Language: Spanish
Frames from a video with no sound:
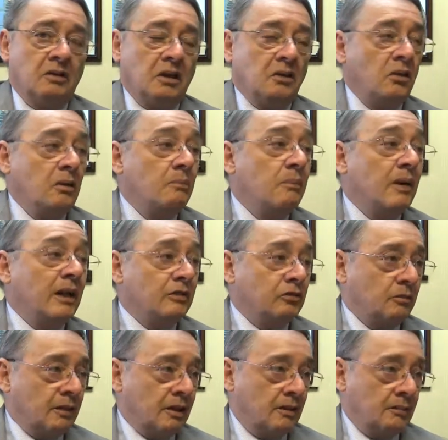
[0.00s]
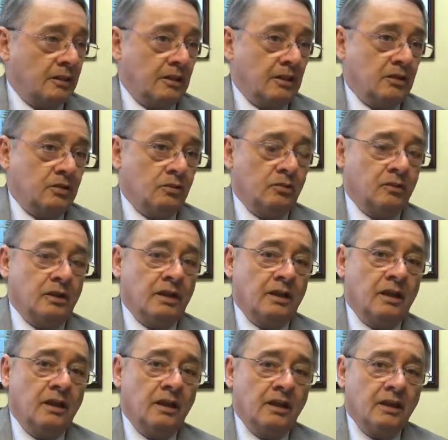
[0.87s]
Hoy día no hay plazo para la pérdida
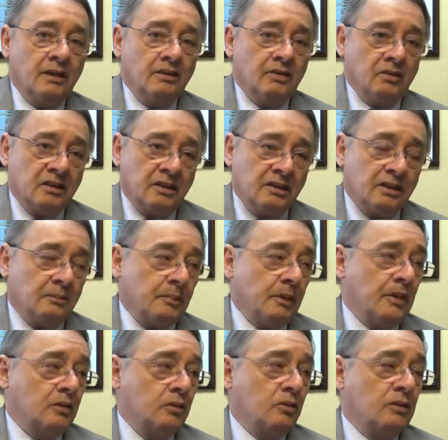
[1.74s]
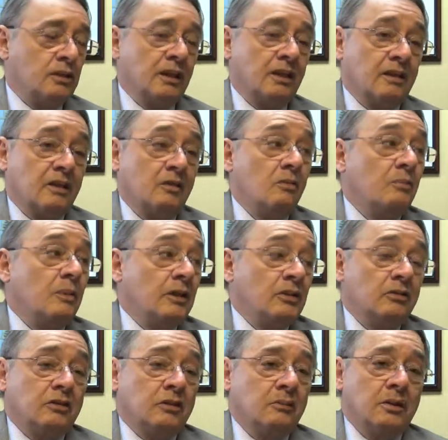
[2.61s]
tributaria, sino que esa pérdida tributaria tenga un
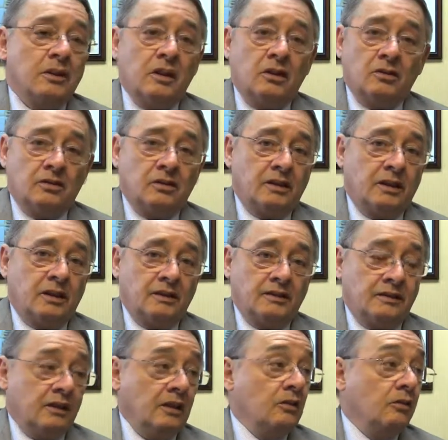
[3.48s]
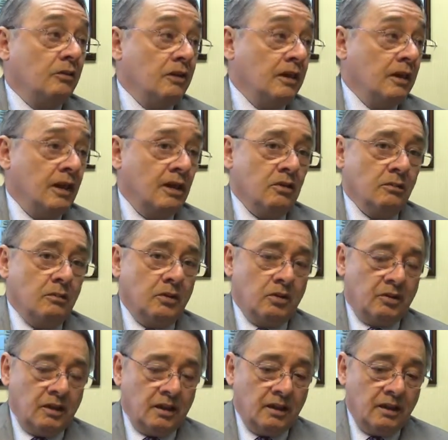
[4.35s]
plazo terminado, 3, 5, 10 años,
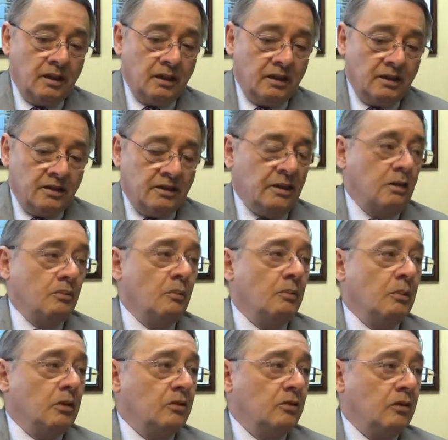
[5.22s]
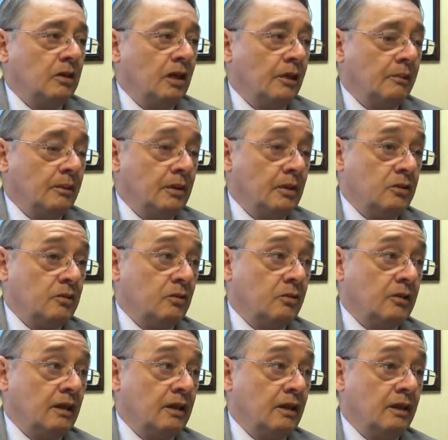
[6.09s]
pero que llegue un momento que la pérdida
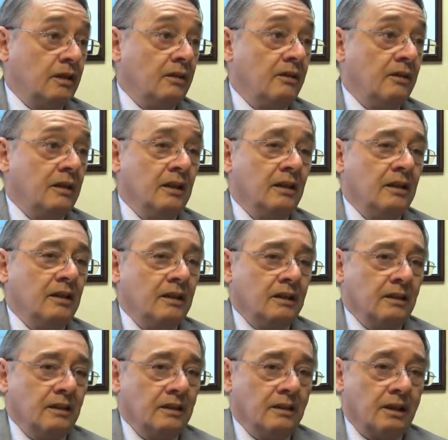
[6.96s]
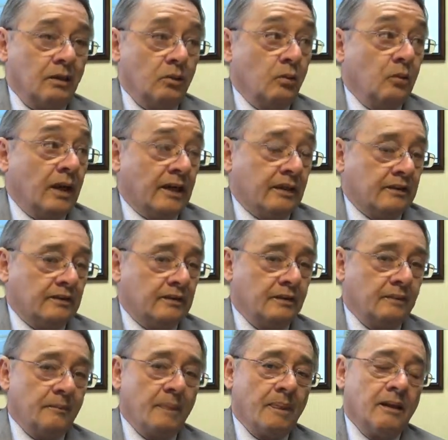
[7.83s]
tributaria deba eh,
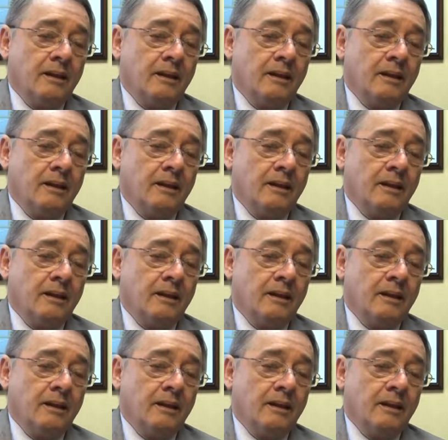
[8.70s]
caducarse.